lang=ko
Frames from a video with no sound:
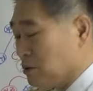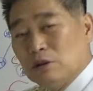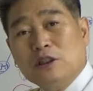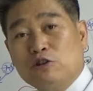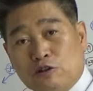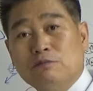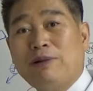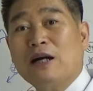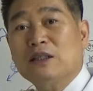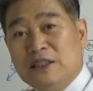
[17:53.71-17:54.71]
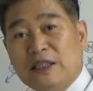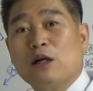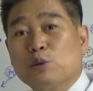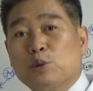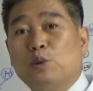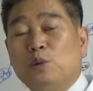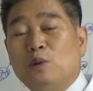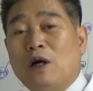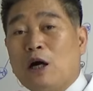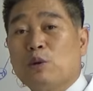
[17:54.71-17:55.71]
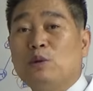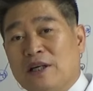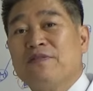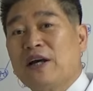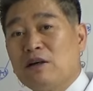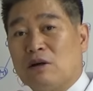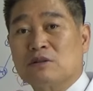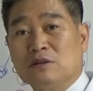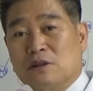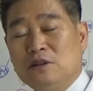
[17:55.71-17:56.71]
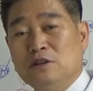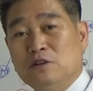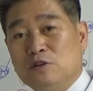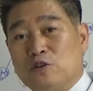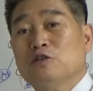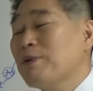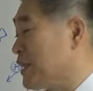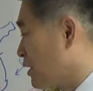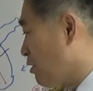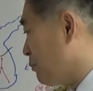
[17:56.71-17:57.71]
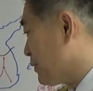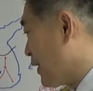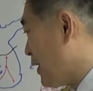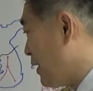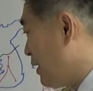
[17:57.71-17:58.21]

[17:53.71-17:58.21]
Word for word: 여기가 중방이라고도 하고 옛날 어른들은 중뱅이라고 합니다.